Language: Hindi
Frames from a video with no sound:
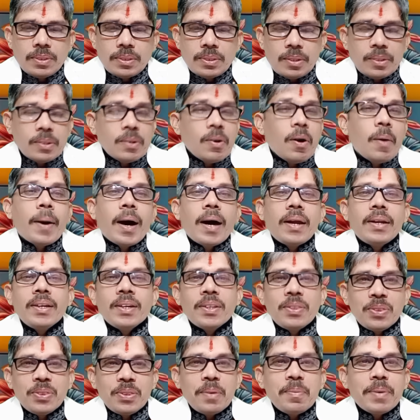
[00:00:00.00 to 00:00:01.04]
जो हमारी
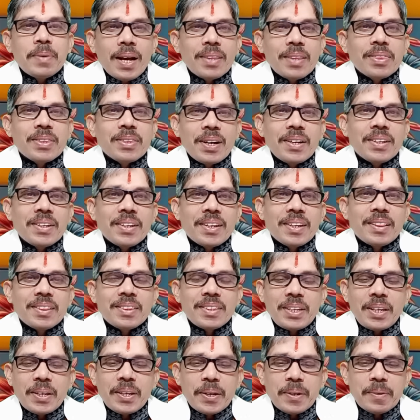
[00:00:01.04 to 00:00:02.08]
अंतिम यात्रा
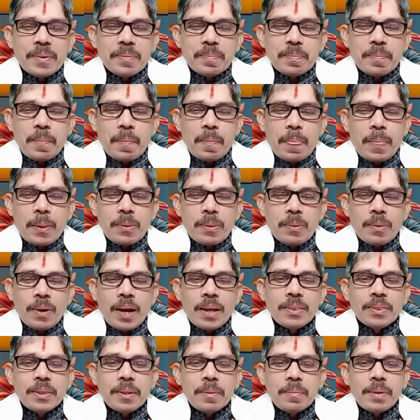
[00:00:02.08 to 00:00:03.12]
निकलती है तो
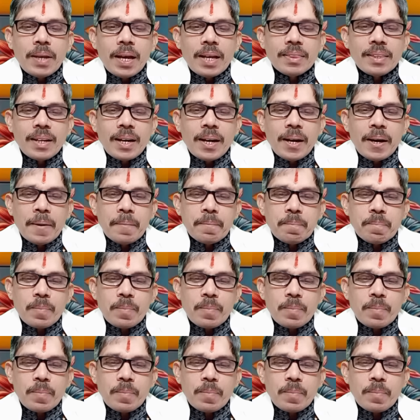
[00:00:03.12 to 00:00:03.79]
अंतिम यात्रा